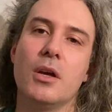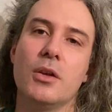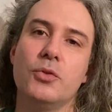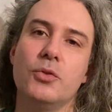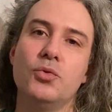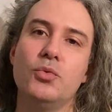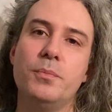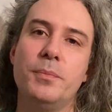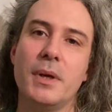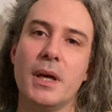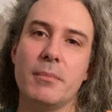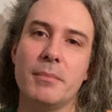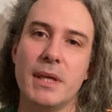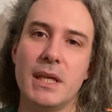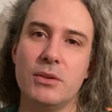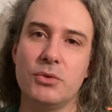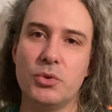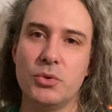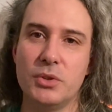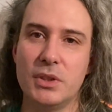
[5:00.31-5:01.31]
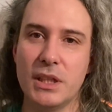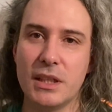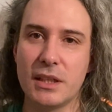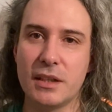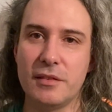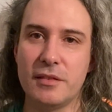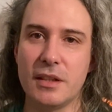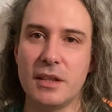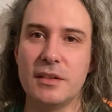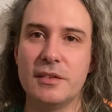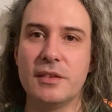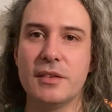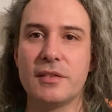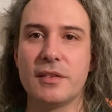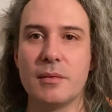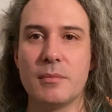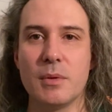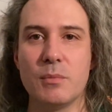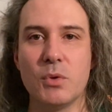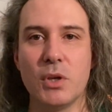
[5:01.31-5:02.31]
nous permet de décristalliser
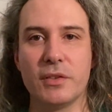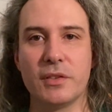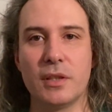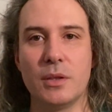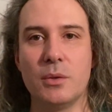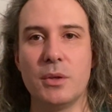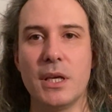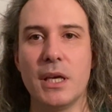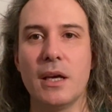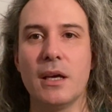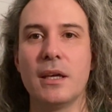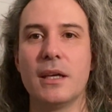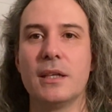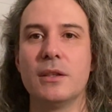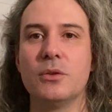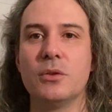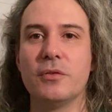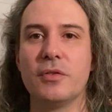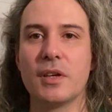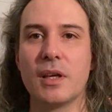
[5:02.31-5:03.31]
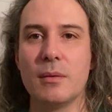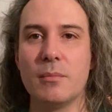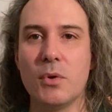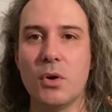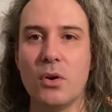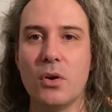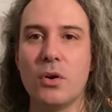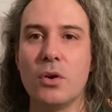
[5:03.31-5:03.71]
ces mémoires cellulaires et de vraiment